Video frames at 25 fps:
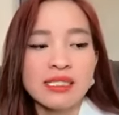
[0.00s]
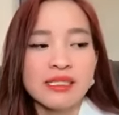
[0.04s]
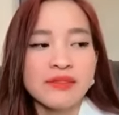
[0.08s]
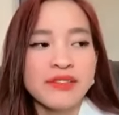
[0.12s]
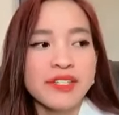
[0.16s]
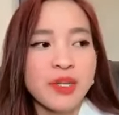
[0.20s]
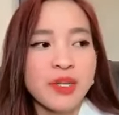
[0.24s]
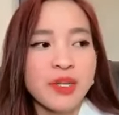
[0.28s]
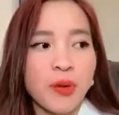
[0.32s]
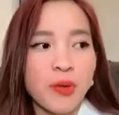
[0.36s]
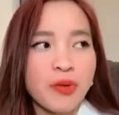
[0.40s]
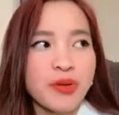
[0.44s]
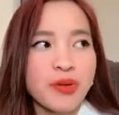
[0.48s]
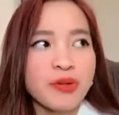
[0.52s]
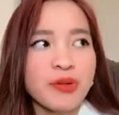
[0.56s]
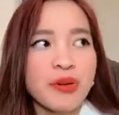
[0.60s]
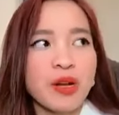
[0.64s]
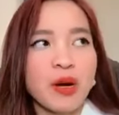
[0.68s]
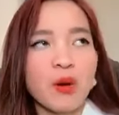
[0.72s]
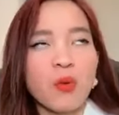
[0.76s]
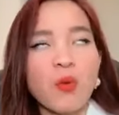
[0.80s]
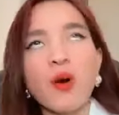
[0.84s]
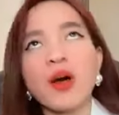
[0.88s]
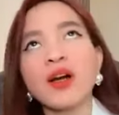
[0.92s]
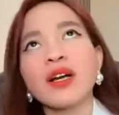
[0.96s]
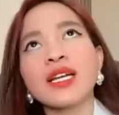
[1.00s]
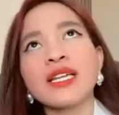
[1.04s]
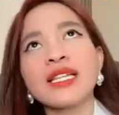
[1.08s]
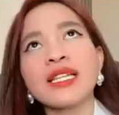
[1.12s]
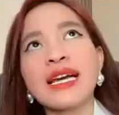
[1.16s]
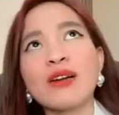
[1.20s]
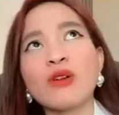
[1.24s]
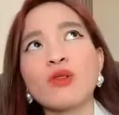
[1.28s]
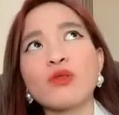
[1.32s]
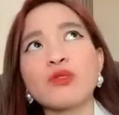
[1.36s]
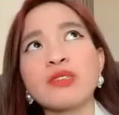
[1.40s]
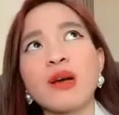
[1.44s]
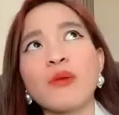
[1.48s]
Ví dụ như là quá cái
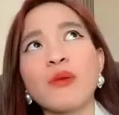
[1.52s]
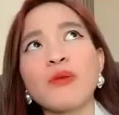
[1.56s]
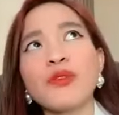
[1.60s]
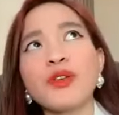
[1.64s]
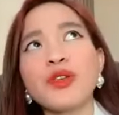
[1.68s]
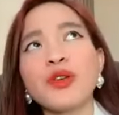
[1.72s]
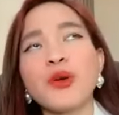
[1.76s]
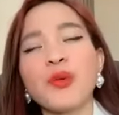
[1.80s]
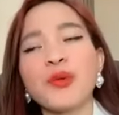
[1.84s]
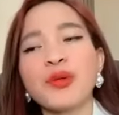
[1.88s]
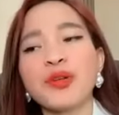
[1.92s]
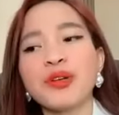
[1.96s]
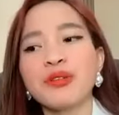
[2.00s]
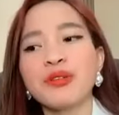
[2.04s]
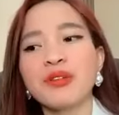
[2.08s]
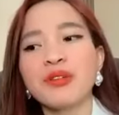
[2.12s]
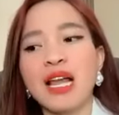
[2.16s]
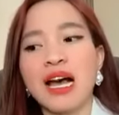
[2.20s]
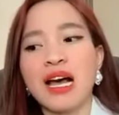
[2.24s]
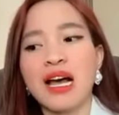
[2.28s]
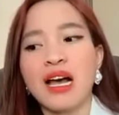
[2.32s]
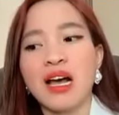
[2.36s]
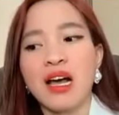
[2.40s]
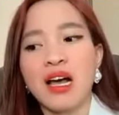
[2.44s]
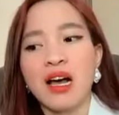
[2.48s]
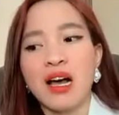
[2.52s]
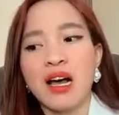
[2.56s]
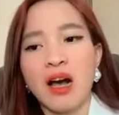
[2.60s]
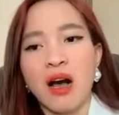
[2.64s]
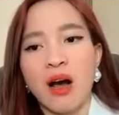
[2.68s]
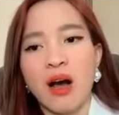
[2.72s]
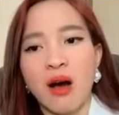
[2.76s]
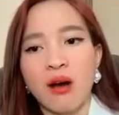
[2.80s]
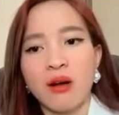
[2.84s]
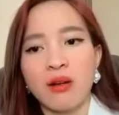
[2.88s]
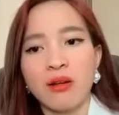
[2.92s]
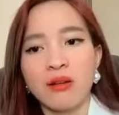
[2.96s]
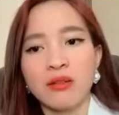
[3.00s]
thái độ sống, ví dụ như là
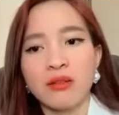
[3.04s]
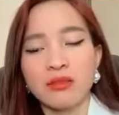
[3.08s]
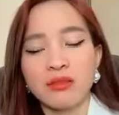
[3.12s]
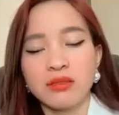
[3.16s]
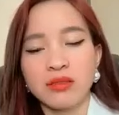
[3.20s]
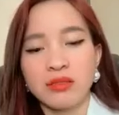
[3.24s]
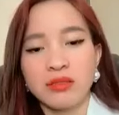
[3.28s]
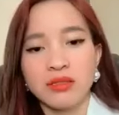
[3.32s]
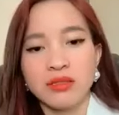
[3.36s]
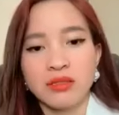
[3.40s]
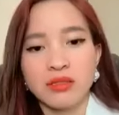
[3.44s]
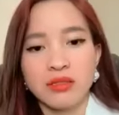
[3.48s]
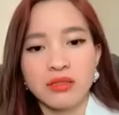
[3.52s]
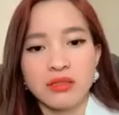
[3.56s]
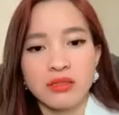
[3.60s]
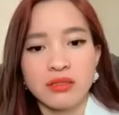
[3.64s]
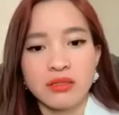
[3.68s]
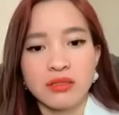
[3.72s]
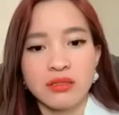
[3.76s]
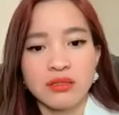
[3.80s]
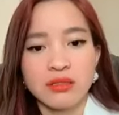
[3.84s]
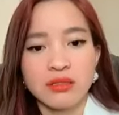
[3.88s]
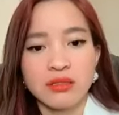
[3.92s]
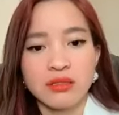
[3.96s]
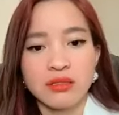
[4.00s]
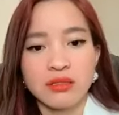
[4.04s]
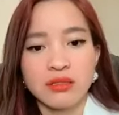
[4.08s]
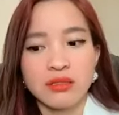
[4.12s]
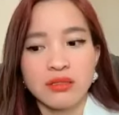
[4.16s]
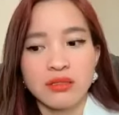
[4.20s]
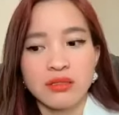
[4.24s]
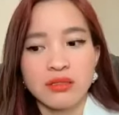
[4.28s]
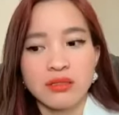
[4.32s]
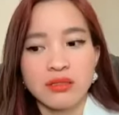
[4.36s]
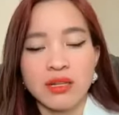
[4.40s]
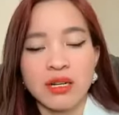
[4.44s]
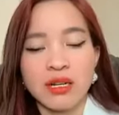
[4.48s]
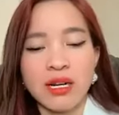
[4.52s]
họ
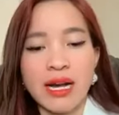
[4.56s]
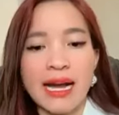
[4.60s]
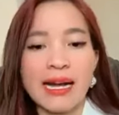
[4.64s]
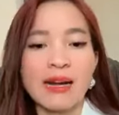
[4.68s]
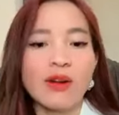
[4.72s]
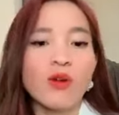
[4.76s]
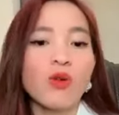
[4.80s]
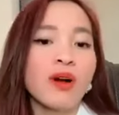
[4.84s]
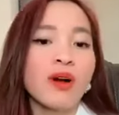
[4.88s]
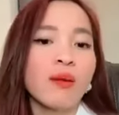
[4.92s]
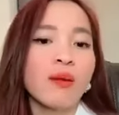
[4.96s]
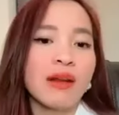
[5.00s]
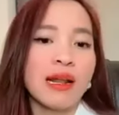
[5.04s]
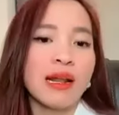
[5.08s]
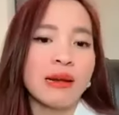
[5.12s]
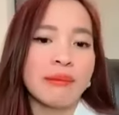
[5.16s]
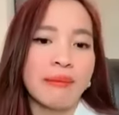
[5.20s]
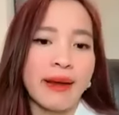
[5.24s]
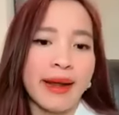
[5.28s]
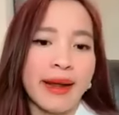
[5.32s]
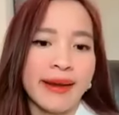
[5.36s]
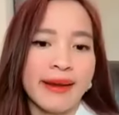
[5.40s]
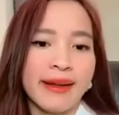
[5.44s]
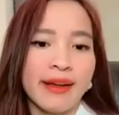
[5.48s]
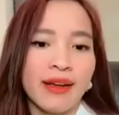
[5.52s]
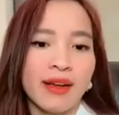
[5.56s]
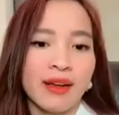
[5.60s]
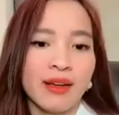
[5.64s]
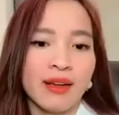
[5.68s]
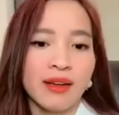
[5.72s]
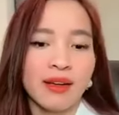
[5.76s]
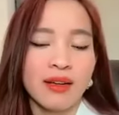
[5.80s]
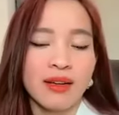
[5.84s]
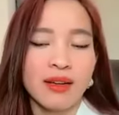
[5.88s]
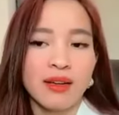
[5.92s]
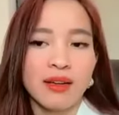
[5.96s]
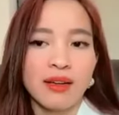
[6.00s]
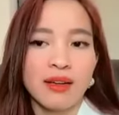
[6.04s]
ăn uống không lành mạnh nè,
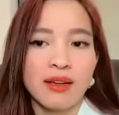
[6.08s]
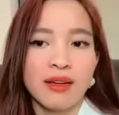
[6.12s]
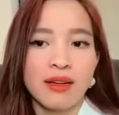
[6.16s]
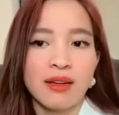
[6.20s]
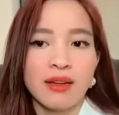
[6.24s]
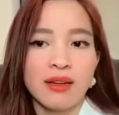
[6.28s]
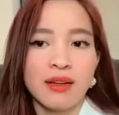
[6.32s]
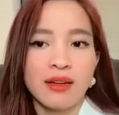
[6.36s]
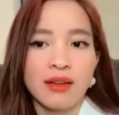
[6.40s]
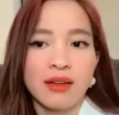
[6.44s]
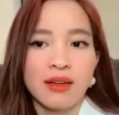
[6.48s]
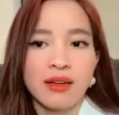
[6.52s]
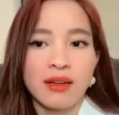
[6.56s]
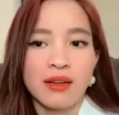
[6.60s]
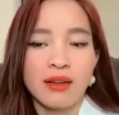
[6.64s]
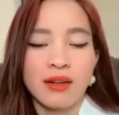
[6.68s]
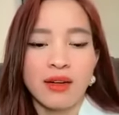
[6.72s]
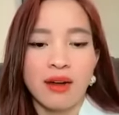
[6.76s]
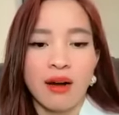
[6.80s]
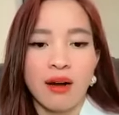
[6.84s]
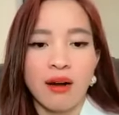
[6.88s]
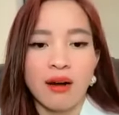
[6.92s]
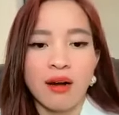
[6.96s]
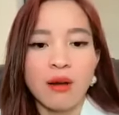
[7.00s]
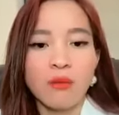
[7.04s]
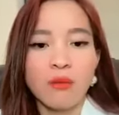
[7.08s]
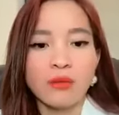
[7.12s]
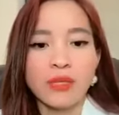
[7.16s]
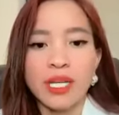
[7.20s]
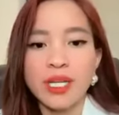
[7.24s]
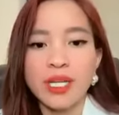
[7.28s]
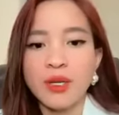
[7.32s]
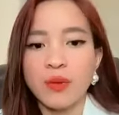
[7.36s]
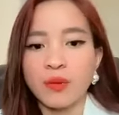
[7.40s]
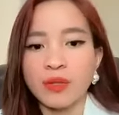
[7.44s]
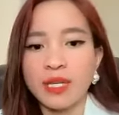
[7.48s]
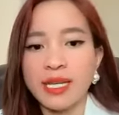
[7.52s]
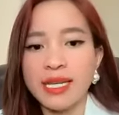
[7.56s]
họ không thể
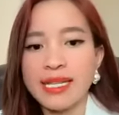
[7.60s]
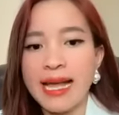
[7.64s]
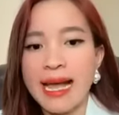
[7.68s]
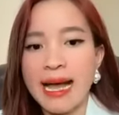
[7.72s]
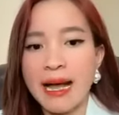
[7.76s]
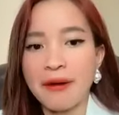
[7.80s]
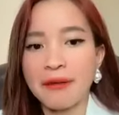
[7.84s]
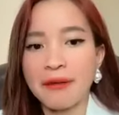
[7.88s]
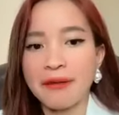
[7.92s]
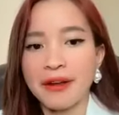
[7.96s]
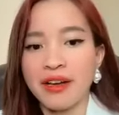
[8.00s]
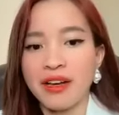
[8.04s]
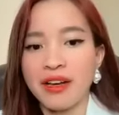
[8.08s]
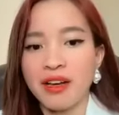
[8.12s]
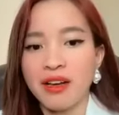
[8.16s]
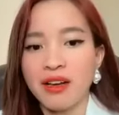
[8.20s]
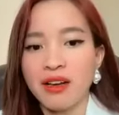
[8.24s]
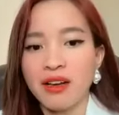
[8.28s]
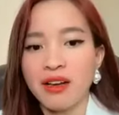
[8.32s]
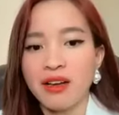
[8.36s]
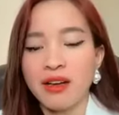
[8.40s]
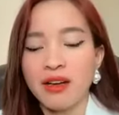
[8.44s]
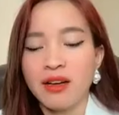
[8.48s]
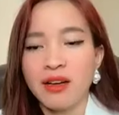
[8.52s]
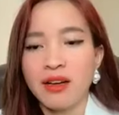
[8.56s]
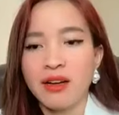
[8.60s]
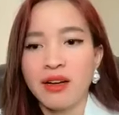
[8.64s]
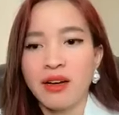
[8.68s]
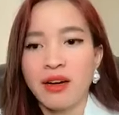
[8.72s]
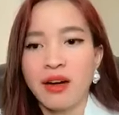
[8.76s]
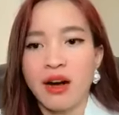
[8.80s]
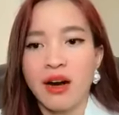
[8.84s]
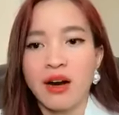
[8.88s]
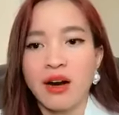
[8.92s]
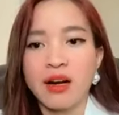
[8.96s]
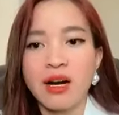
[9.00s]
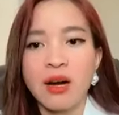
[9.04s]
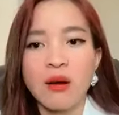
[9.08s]
dục thể thao nè,
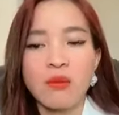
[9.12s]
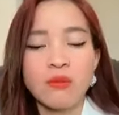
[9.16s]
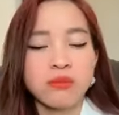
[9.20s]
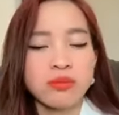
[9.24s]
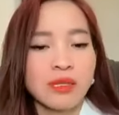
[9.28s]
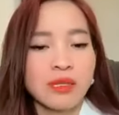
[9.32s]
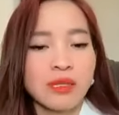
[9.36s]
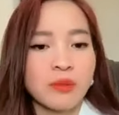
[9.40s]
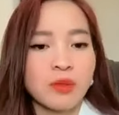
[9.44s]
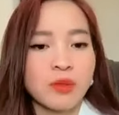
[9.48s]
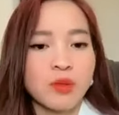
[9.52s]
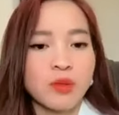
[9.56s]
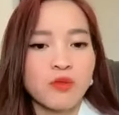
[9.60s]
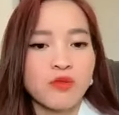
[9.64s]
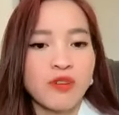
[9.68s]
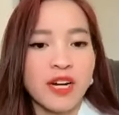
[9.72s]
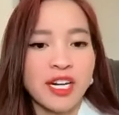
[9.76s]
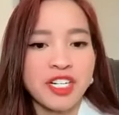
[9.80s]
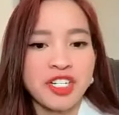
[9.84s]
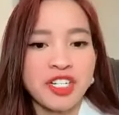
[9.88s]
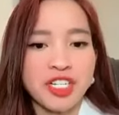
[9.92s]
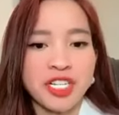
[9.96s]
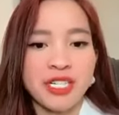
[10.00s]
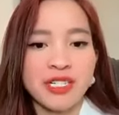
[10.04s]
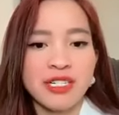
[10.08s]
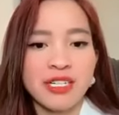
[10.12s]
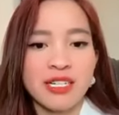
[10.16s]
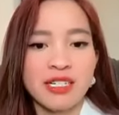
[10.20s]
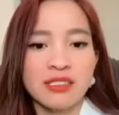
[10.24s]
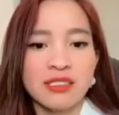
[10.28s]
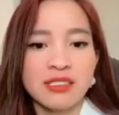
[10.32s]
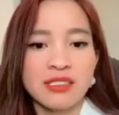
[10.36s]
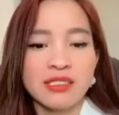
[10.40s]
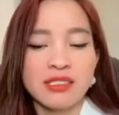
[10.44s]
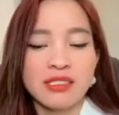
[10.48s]
họ không tập trung phát triển nè,